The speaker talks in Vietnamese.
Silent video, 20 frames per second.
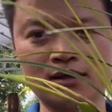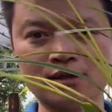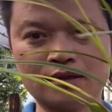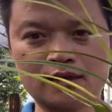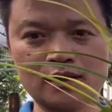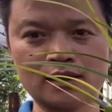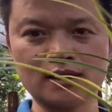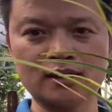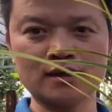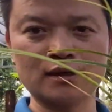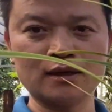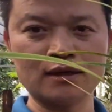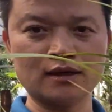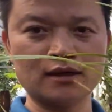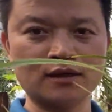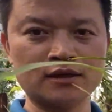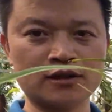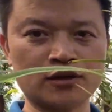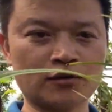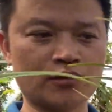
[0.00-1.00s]
Đấy.
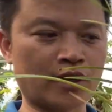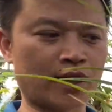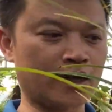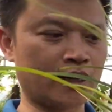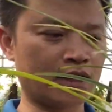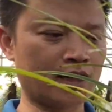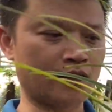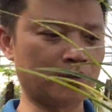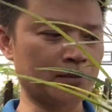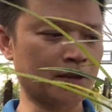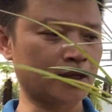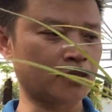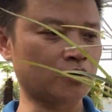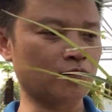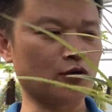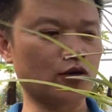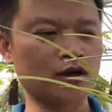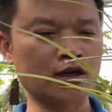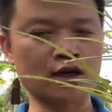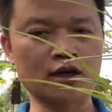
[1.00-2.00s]
chậu này em để cho
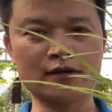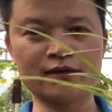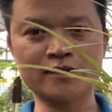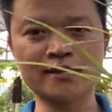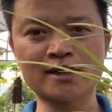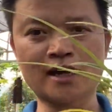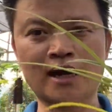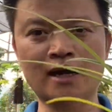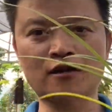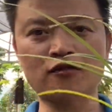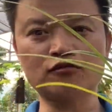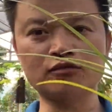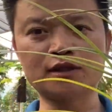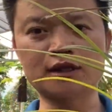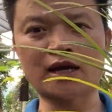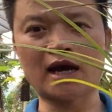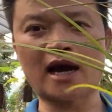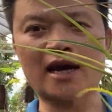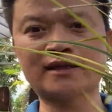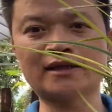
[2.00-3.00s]
mọi người với giá cũng chỉ
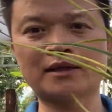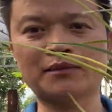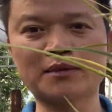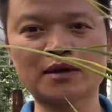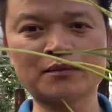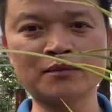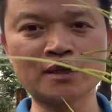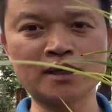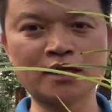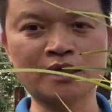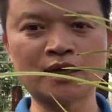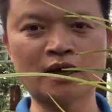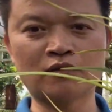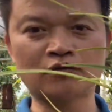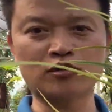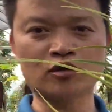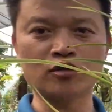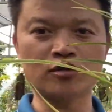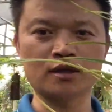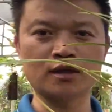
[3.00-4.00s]
250.000 đồng
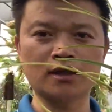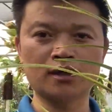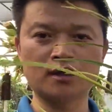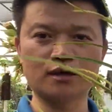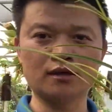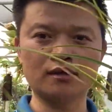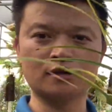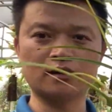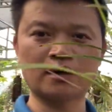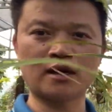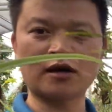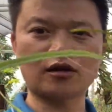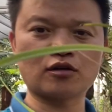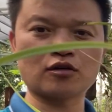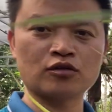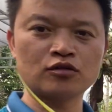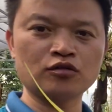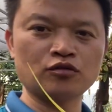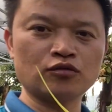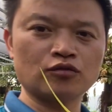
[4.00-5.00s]
thôi đang có
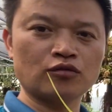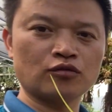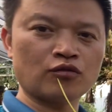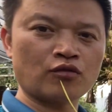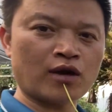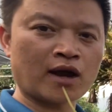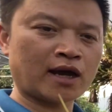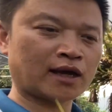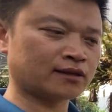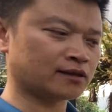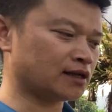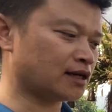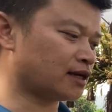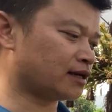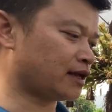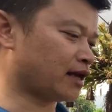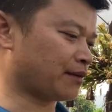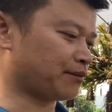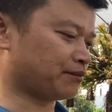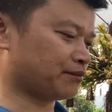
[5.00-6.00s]
nụ hoa rất là
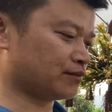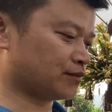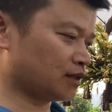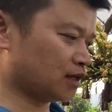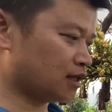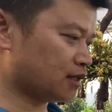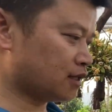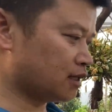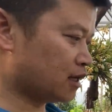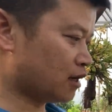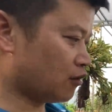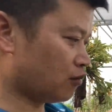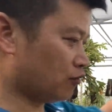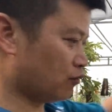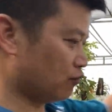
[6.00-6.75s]
đẹp rất là nhiều